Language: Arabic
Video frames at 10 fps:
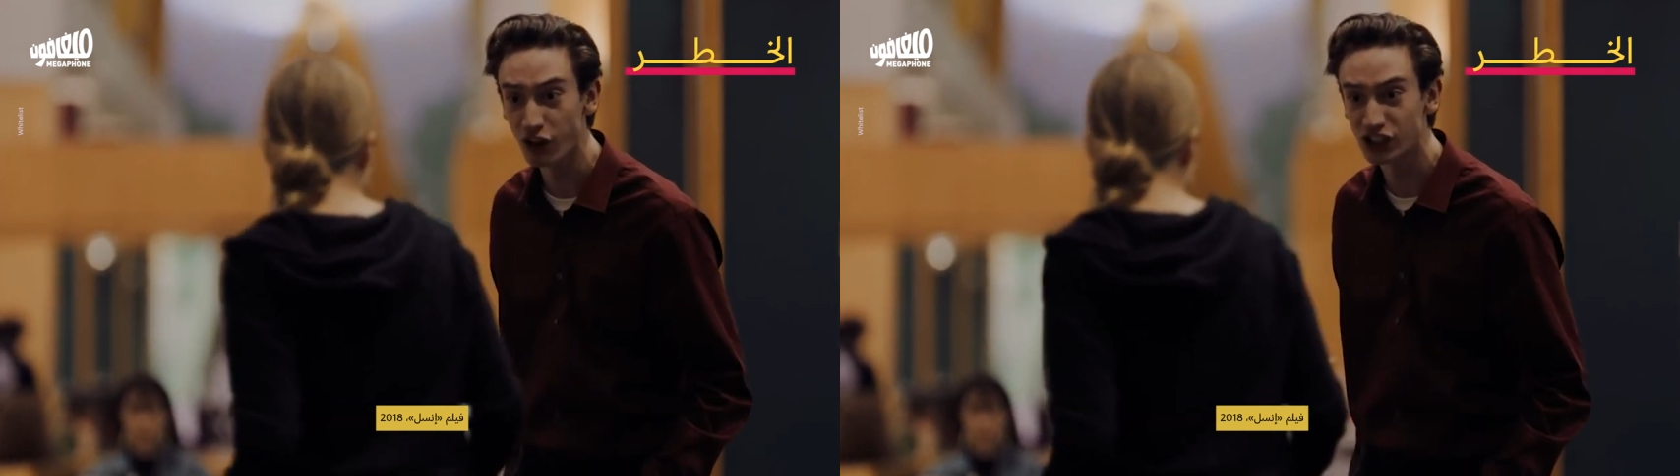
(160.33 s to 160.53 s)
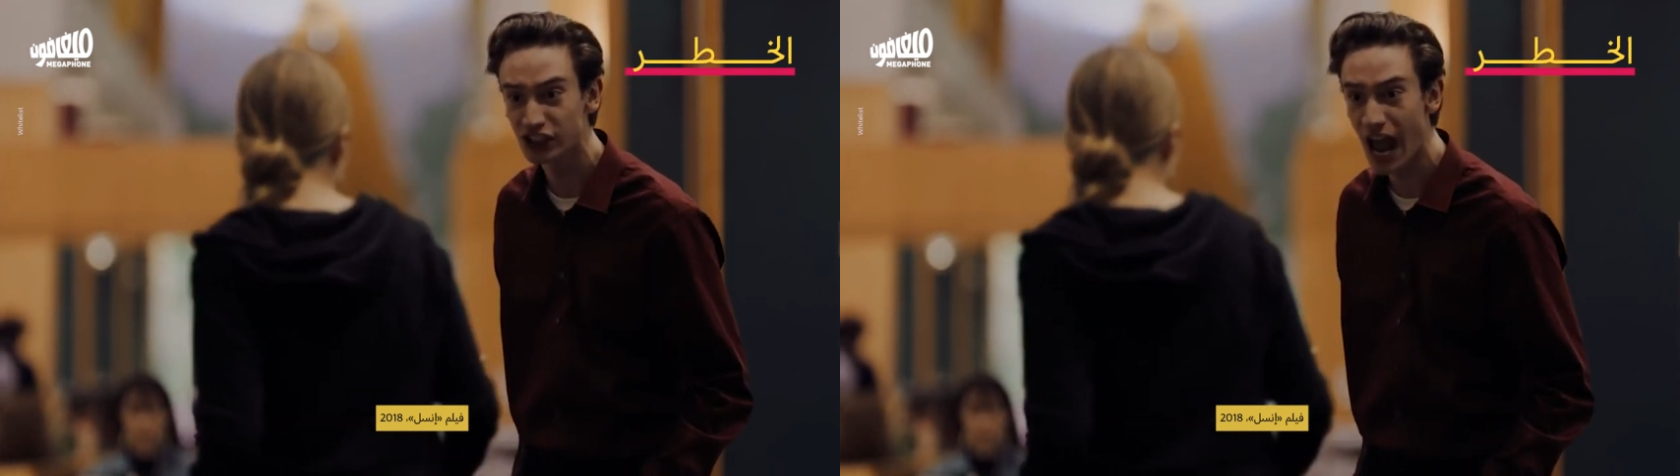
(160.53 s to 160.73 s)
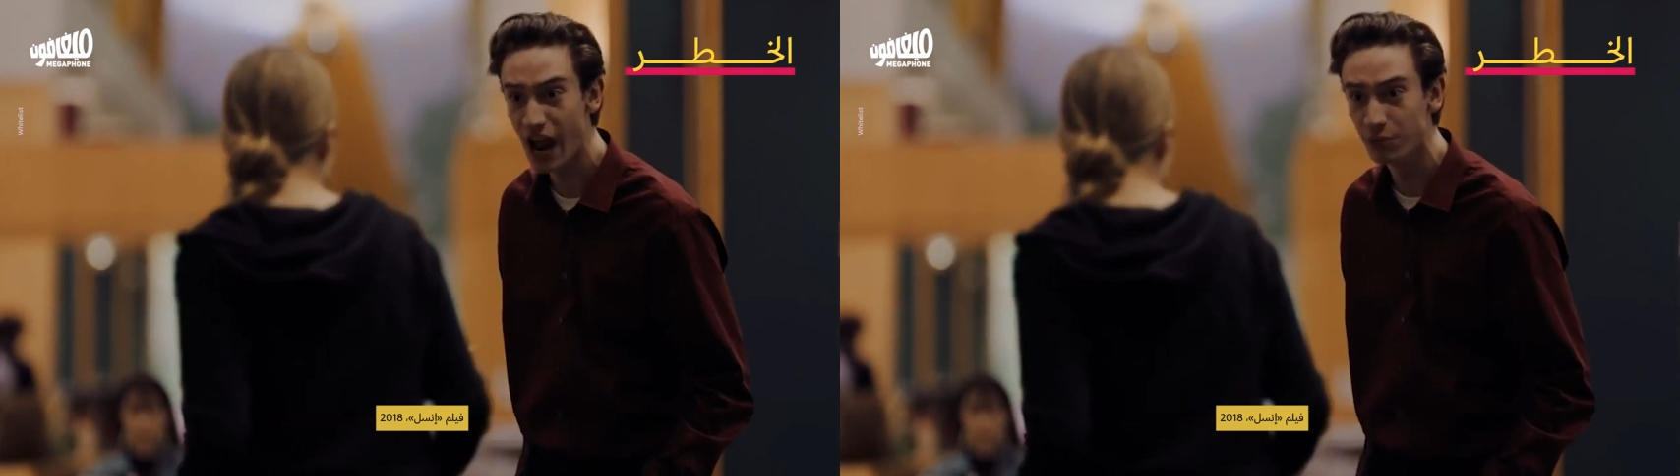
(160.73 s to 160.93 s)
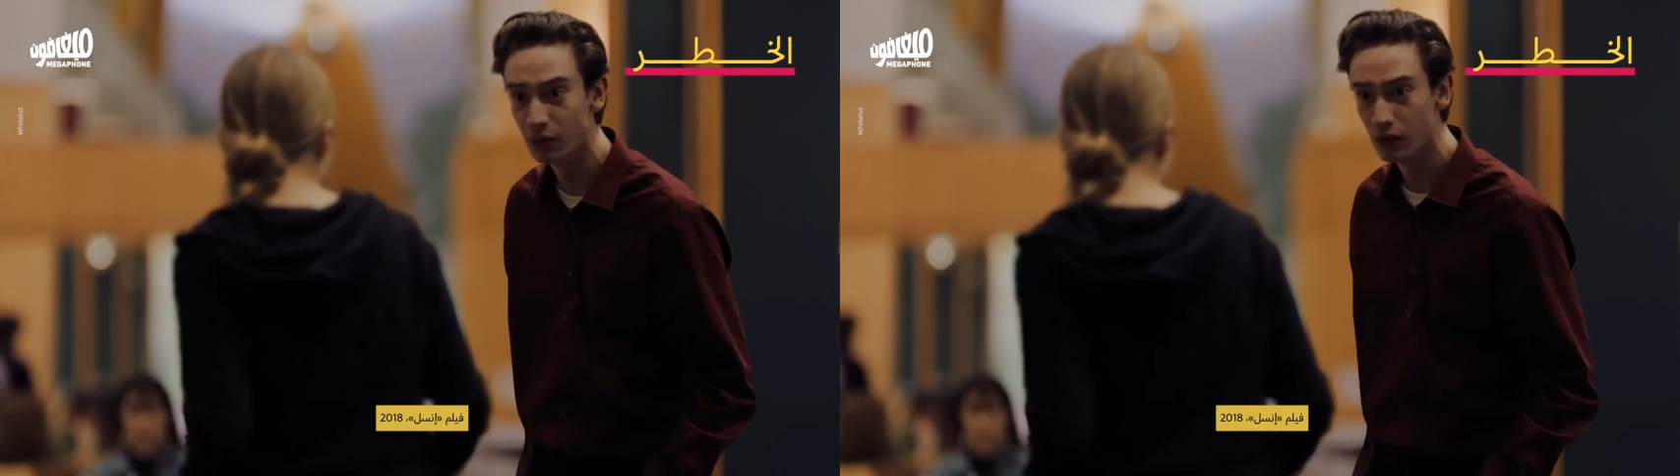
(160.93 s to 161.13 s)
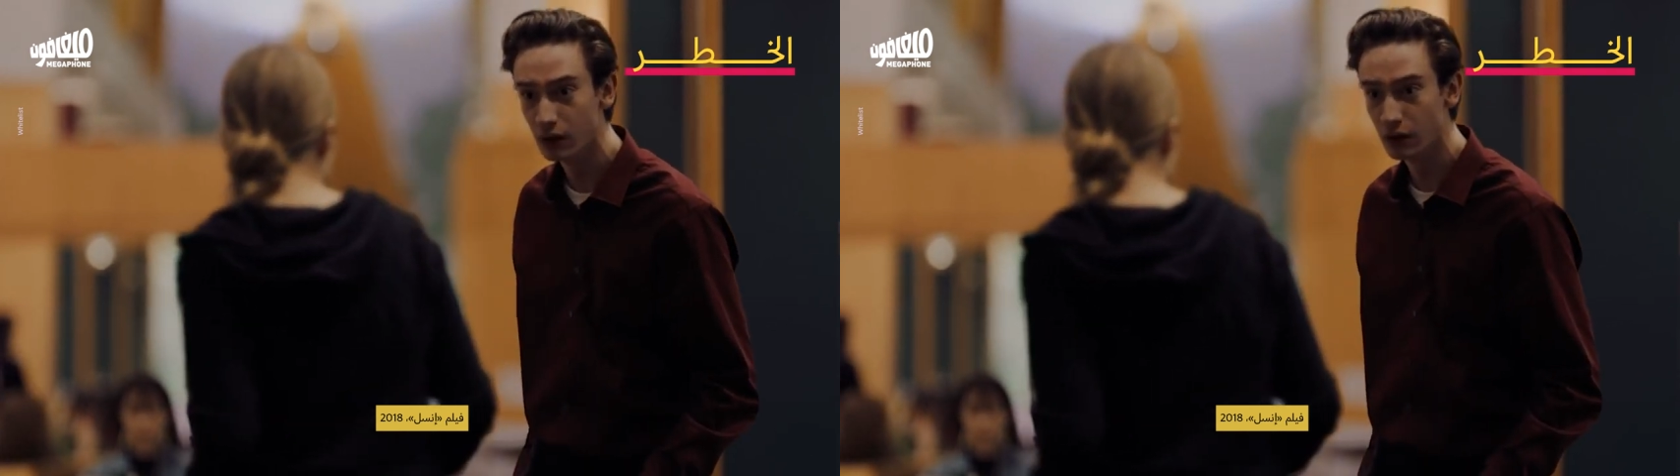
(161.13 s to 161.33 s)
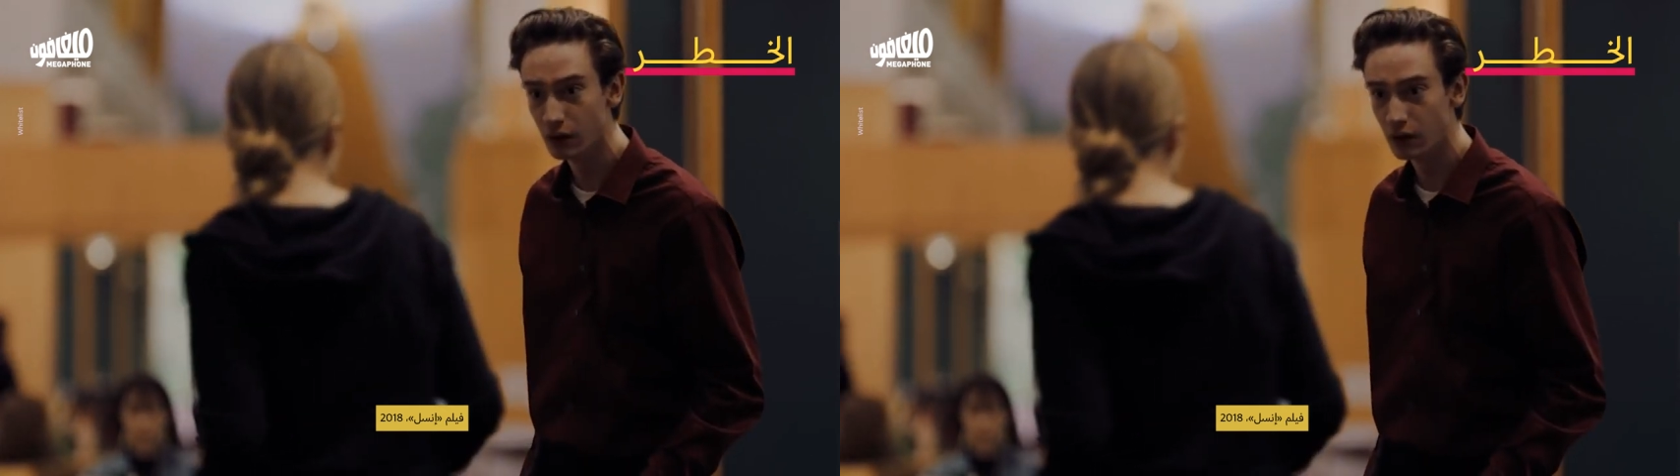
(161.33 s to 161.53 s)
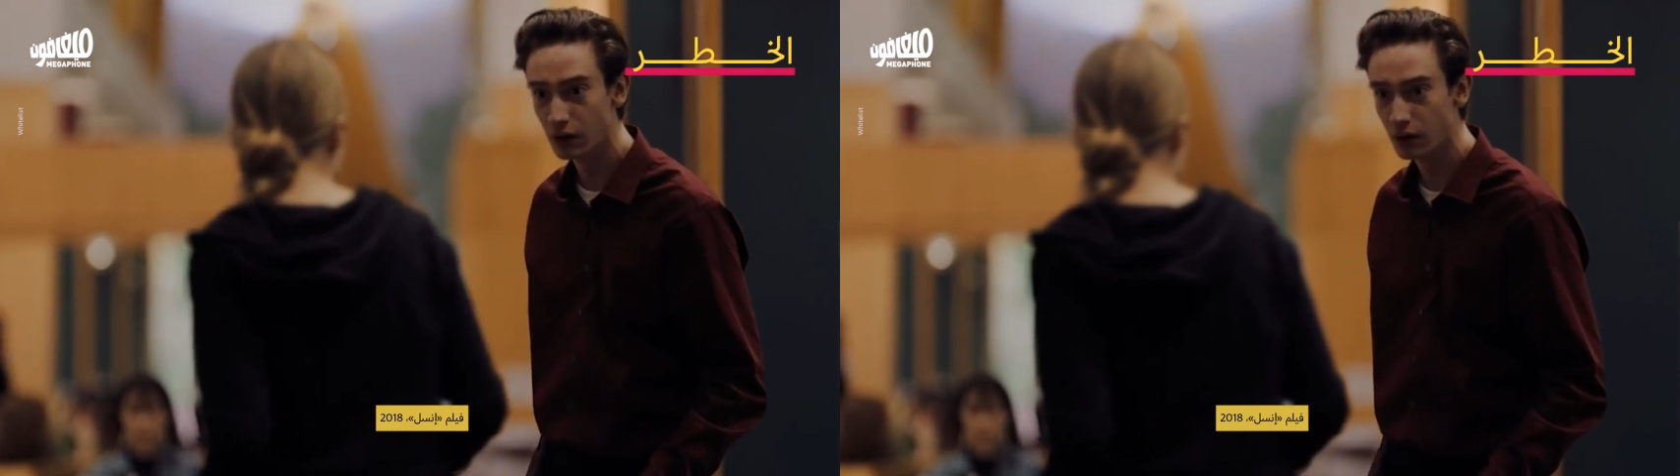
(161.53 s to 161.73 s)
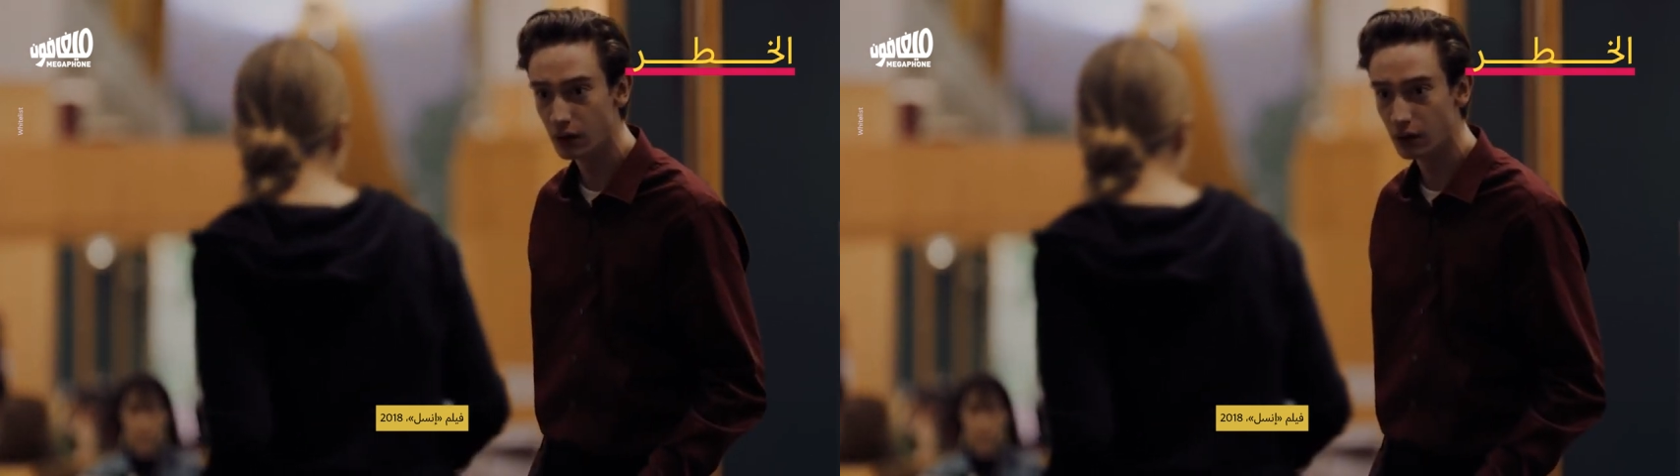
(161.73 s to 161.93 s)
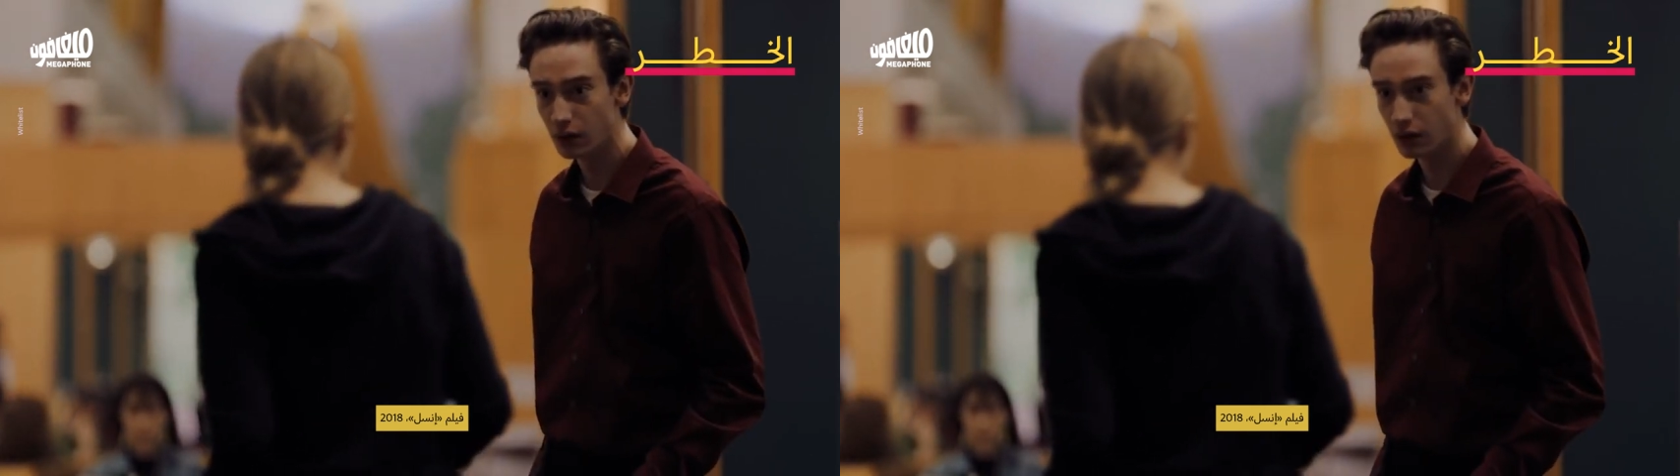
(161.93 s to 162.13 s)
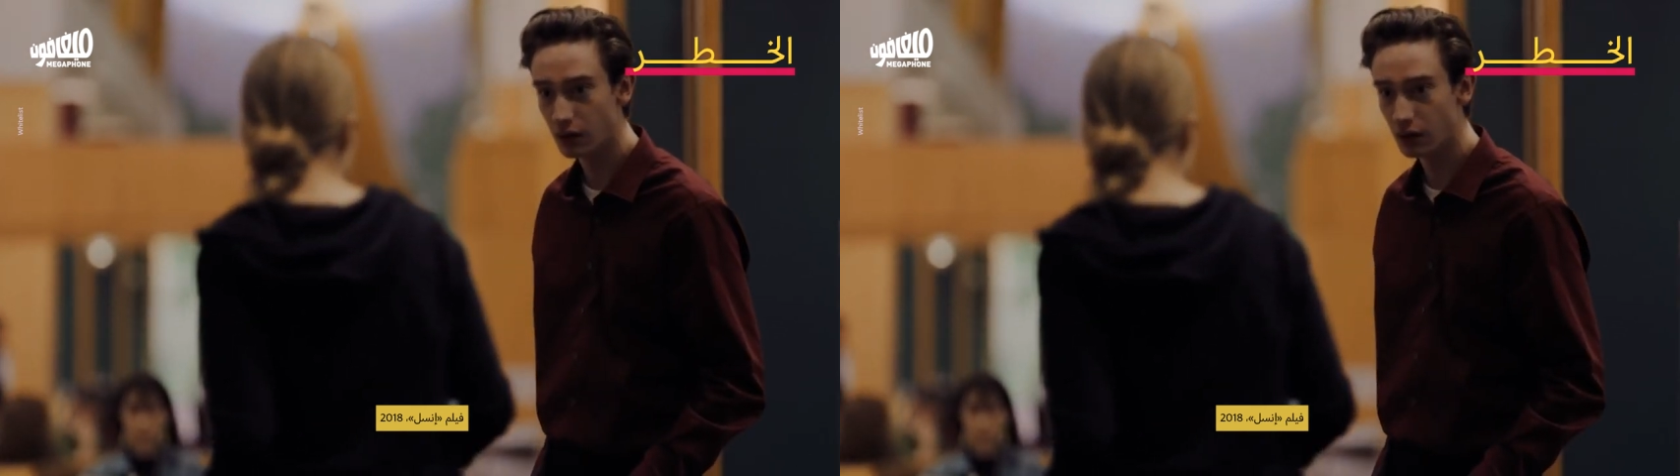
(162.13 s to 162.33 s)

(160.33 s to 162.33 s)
وبيحولهم لجوايز للرجال